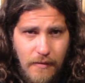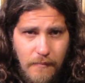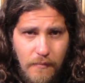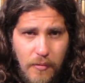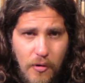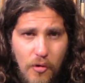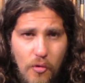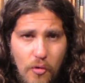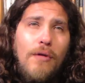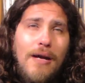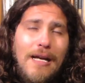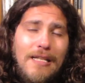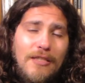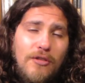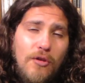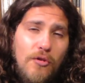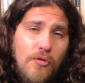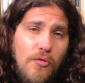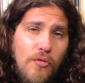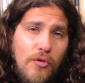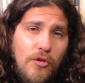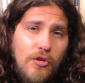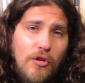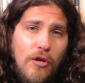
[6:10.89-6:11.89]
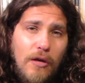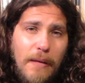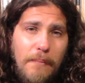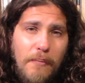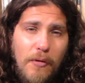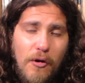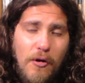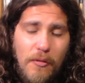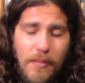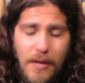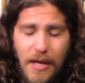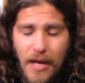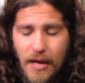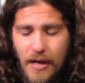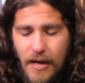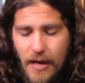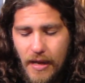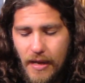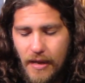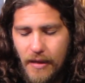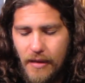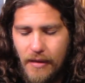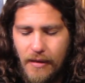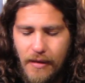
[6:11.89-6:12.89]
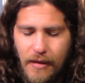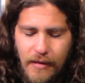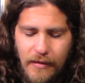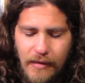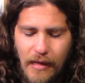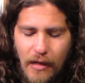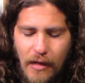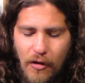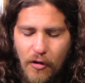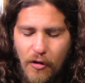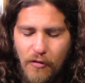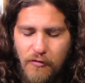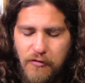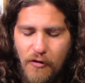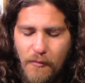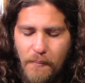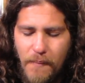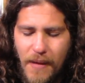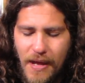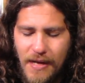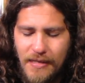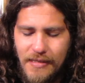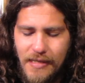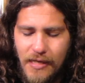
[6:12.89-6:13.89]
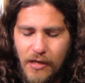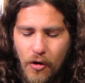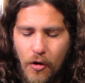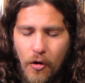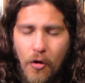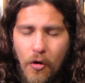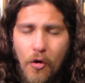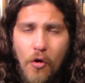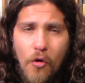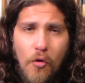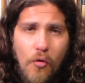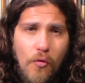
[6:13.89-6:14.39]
por un gasoducto que proviene del Golfo Pérsico,